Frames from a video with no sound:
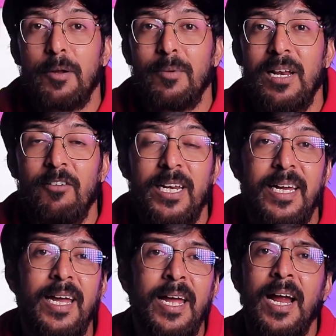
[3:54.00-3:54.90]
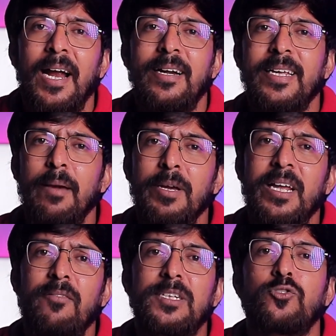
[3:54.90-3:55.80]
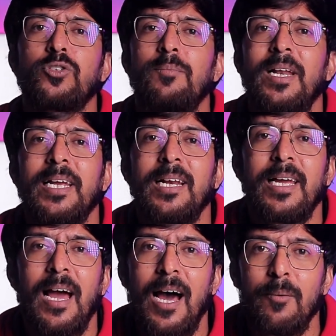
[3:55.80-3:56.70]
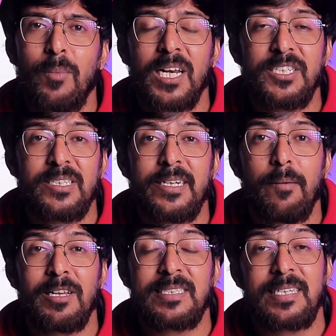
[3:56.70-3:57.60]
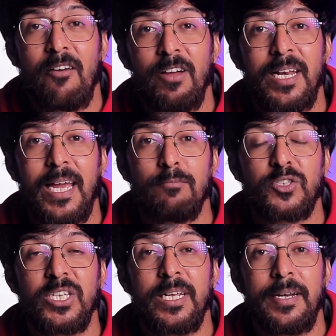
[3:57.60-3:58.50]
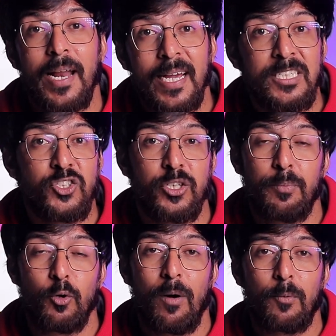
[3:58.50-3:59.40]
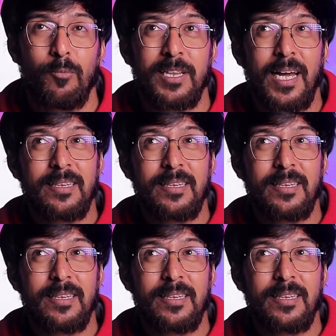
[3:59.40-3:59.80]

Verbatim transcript: पर मिलने वाली है एंड गेमिंग ग्राफिक्स को संभालने के लिए आर्म माली जी डबल सेवन एम सी नाइन जीपीयू आपको मिलता